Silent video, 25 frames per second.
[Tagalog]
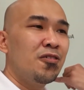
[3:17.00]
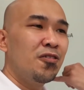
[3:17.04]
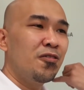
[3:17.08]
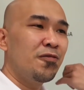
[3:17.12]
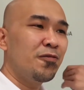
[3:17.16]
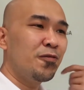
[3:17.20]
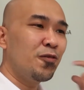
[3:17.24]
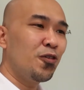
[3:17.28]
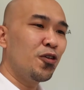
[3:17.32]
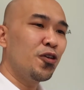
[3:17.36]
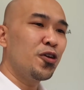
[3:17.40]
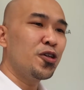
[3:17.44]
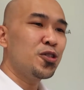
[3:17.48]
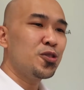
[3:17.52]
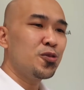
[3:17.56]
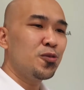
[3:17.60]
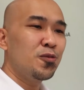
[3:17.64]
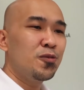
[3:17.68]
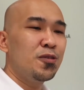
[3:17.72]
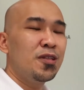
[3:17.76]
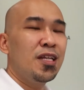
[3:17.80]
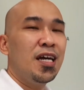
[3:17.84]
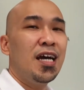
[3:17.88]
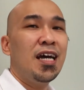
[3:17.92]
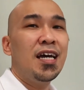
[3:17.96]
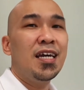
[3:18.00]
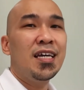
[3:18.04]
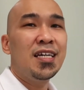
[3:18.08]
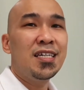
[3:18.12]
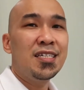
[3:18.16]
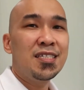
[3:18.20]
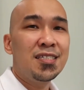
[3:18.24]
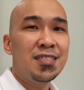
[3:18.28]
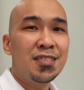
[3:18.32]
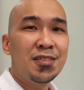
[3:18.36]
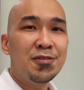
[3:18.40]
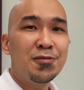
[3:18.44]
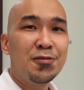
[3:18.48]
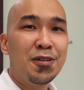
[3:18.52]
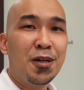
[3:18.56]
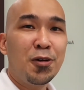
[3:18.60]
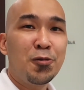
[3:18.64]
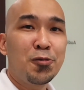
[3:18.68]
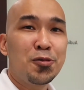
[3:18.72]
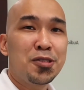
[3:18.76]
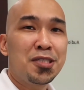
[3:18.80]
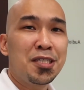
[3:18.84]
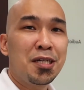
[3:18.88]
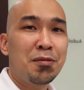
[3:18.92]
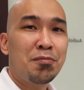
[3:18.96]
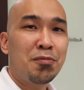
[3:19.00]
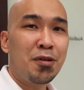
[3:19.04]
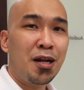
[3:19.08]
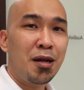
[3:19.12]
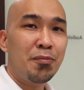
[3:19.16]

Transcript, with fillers: Of course, una is yung acoustic